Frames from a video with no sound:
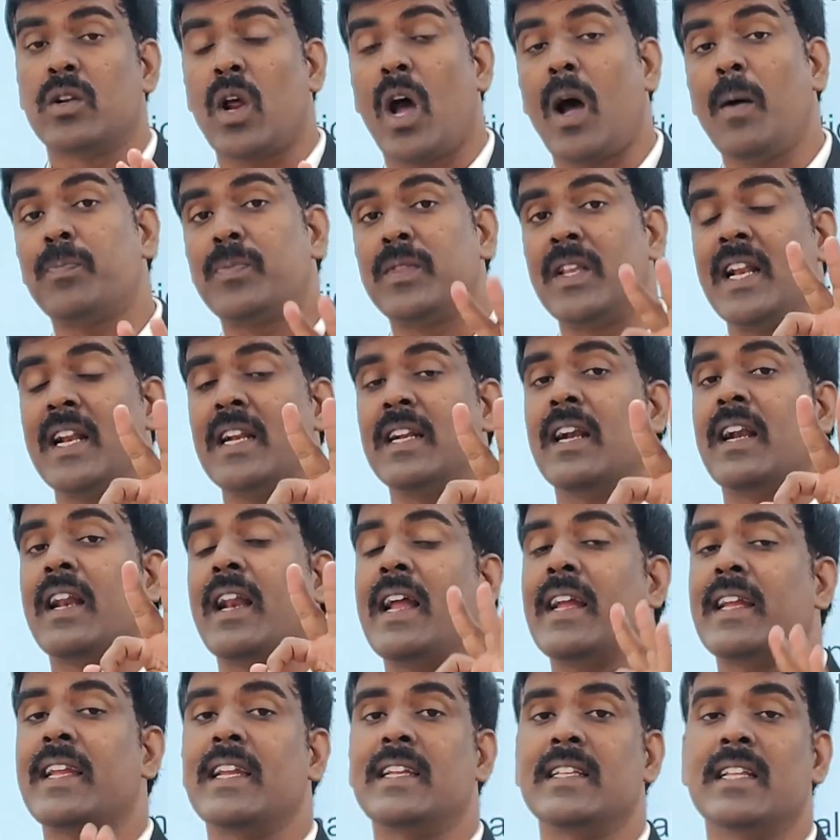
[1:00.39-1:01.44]
டாப் த்ரீ ஹண்ட்ரட்
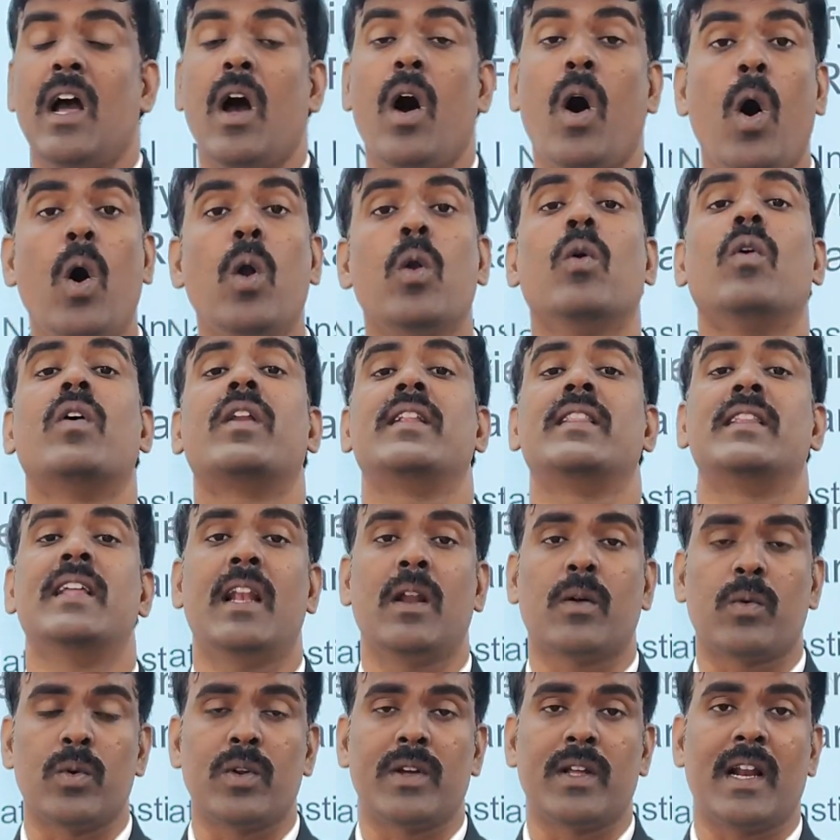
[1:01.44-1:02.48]
ரேங்கிங் தான் ஆல் ஓவர்
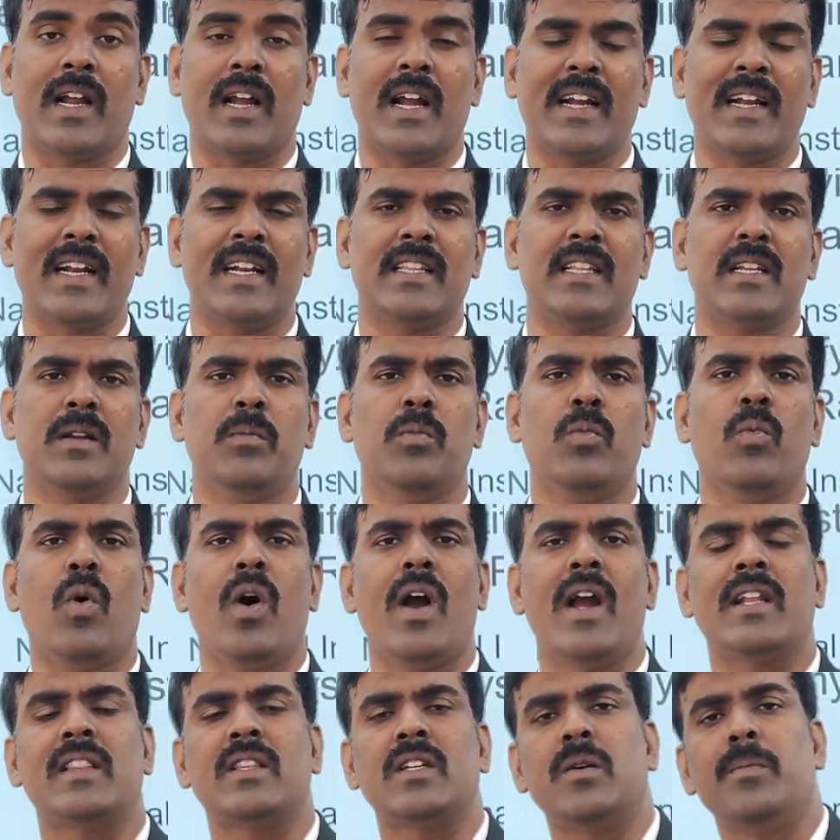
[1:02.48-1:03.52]
இந்தியாவில் கொடுக்குறாங்க கிட்டத்தட்ட
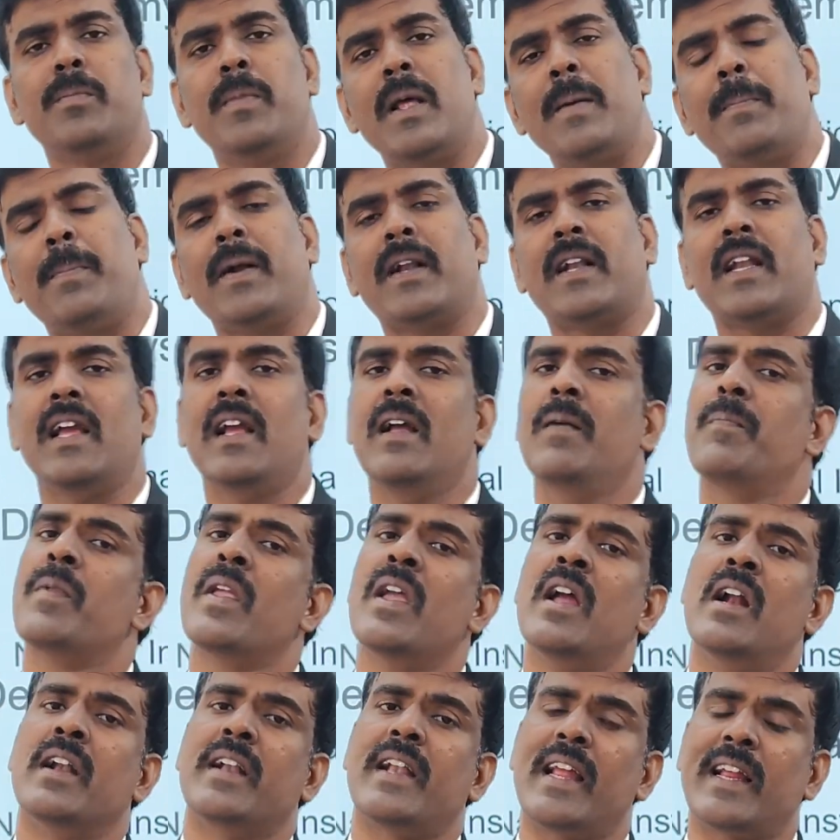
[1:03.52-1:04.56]
மூவாயிரத்துக்கும் மேற்பட்ட
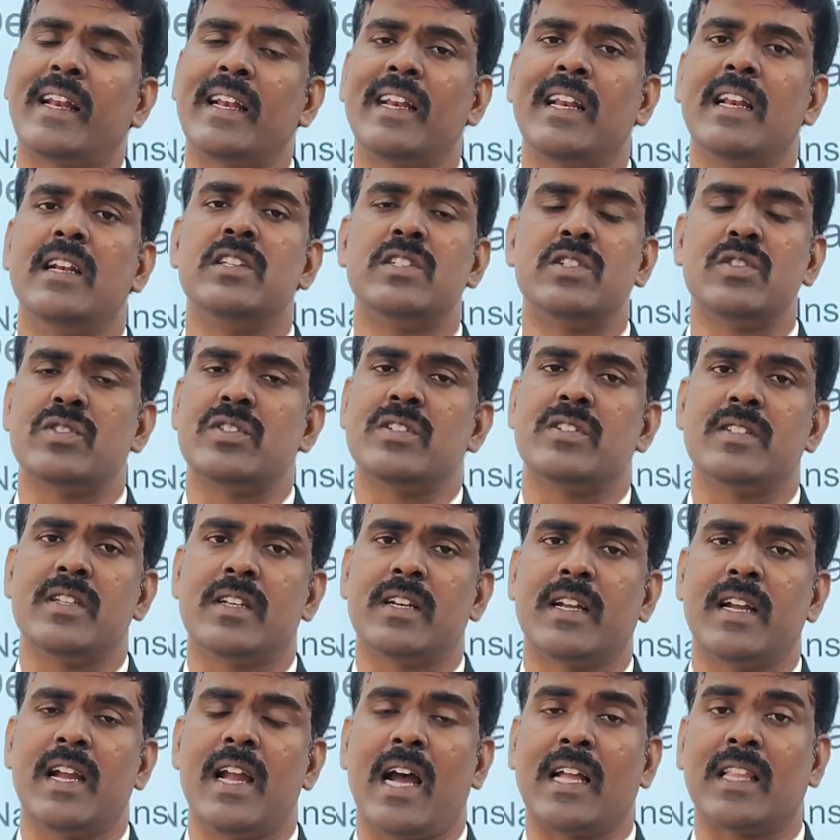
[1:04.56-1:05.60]
டெக்னிக்கல் இன்ஸ்டியூஷன்ஸ்
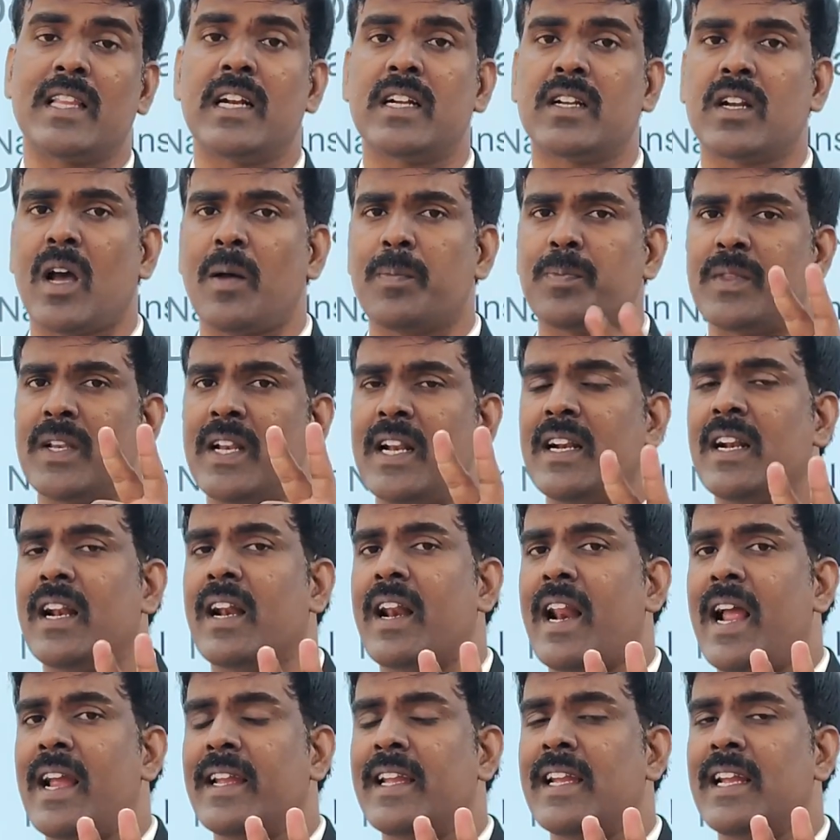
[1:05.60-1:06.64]
இருக்குது அதில் டாப் த்ரீ
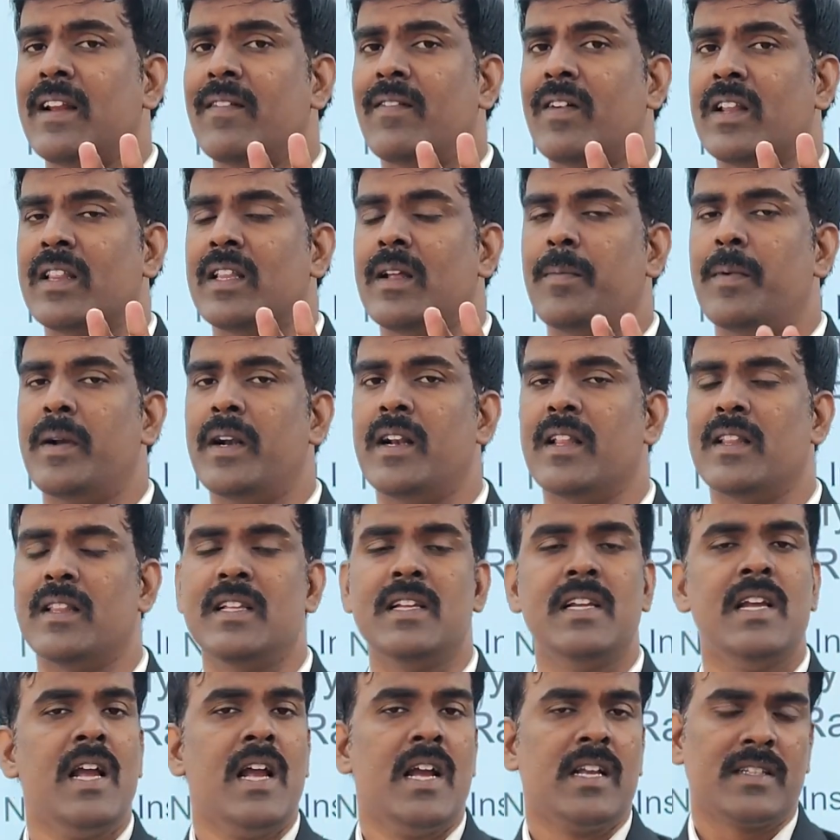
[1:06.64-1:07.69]
ஹண்ட்ரட் ரேங்கிங்கில் வருது
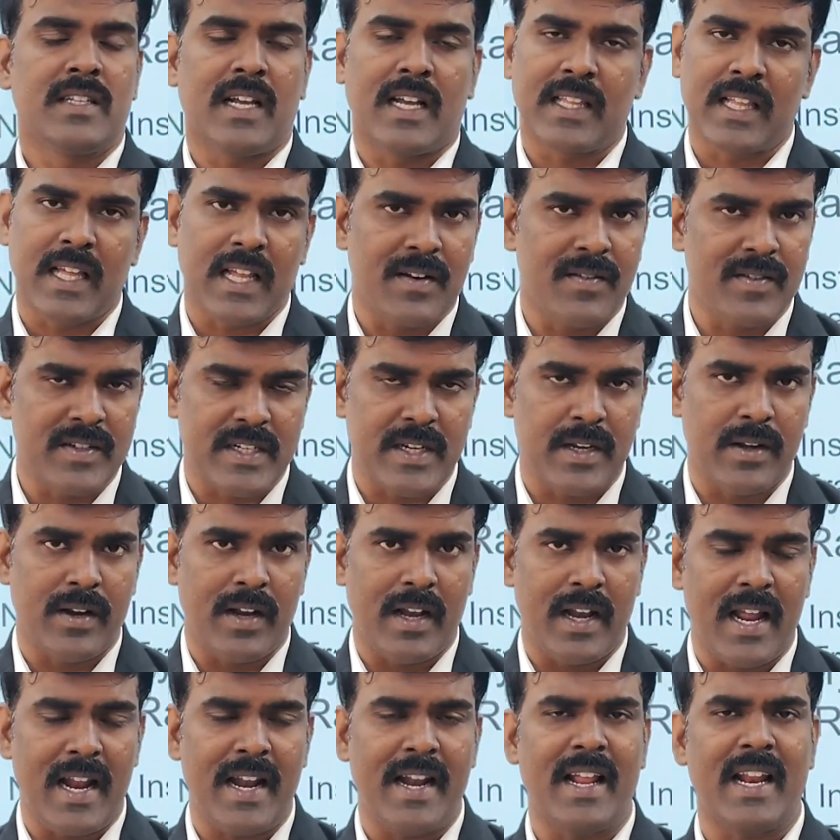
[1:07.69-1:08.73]
அப்படின்றது சாதாரண விஷயம்
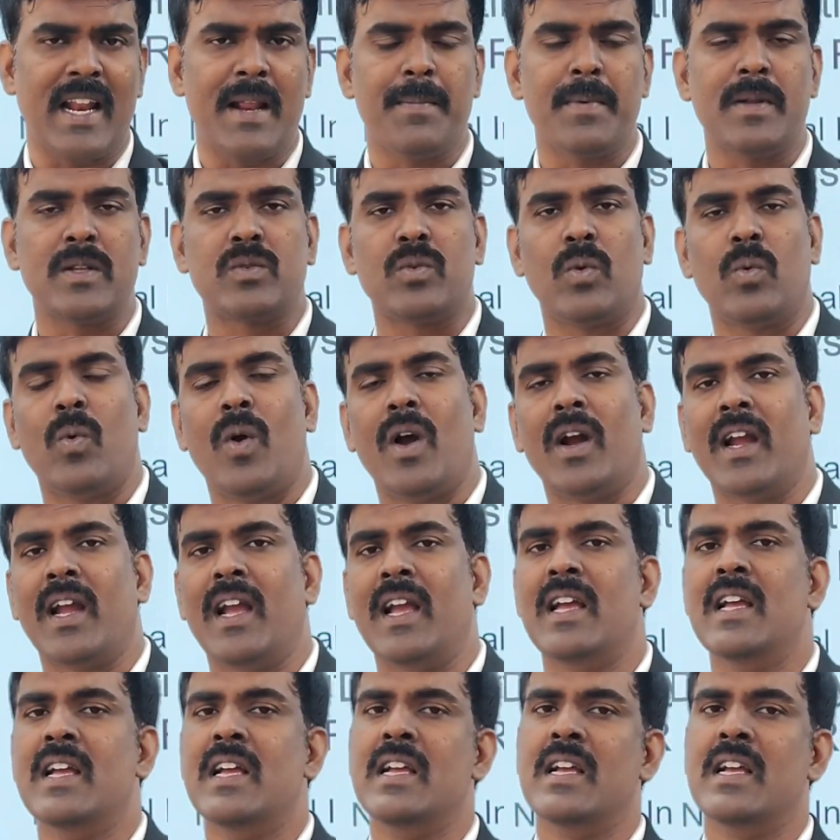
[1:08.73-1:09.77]
இல்லை நிறைய பேர் சொல்லுவாங்க